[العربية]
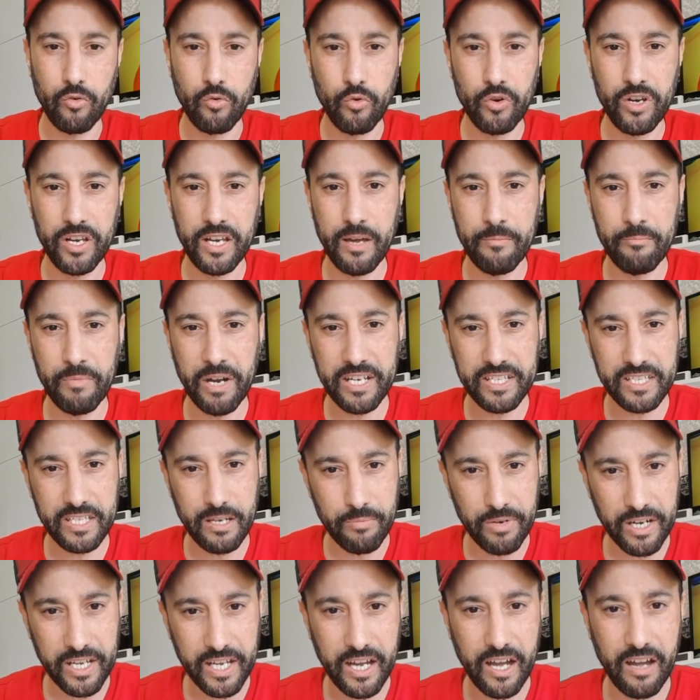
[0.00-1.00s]
ولا
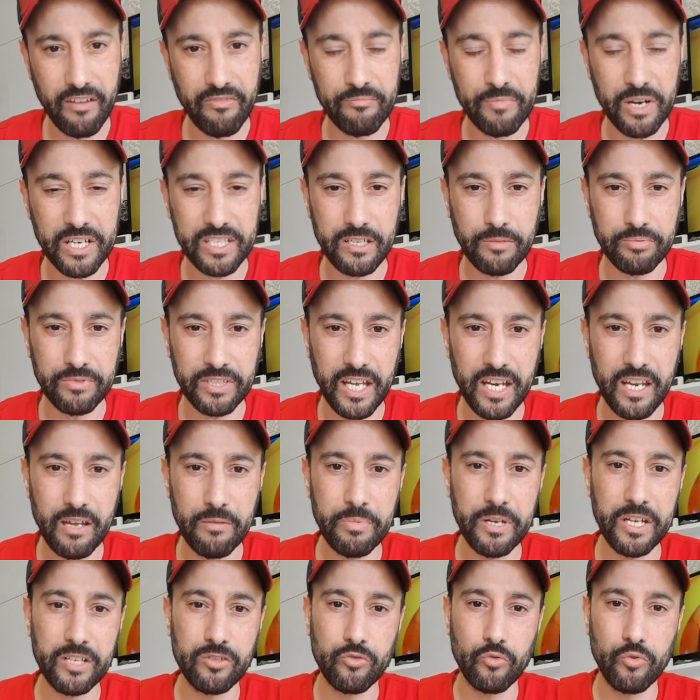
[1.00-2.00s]
مكتب الكاف مكتب
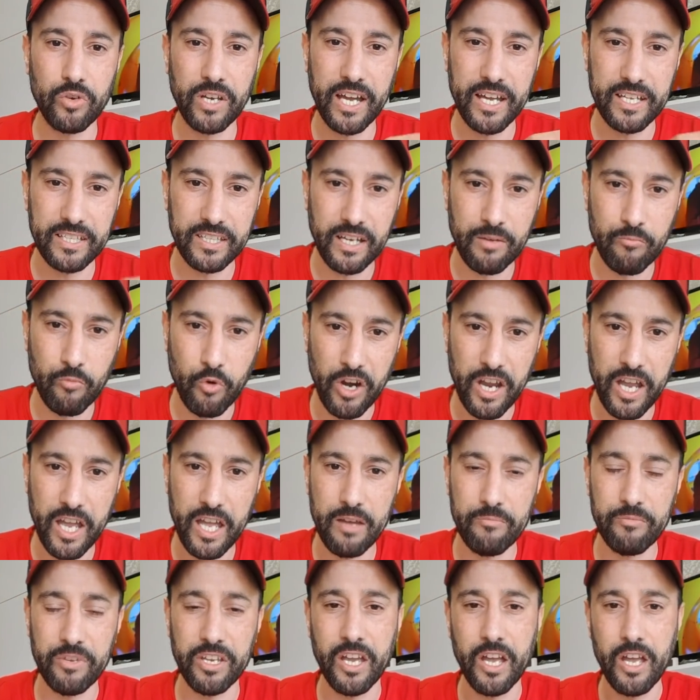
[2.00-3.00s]
طلبات ولا خدا
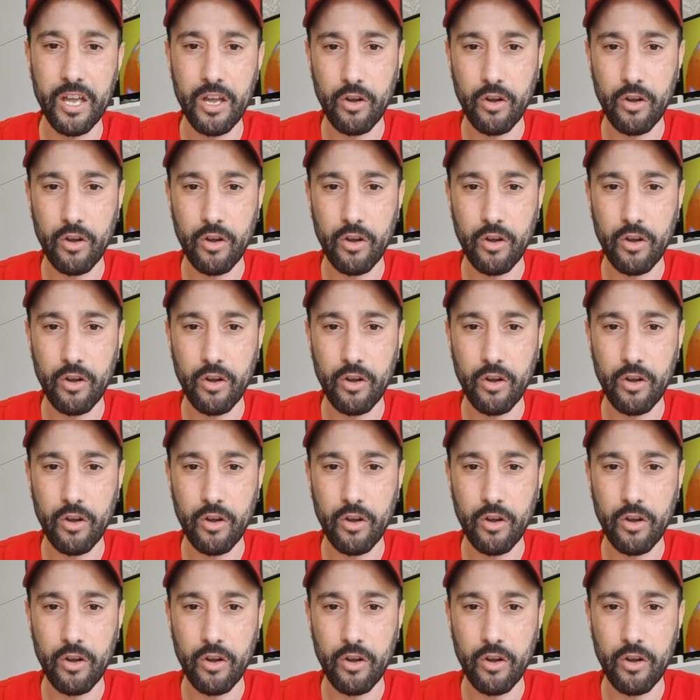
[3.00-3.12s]
محامي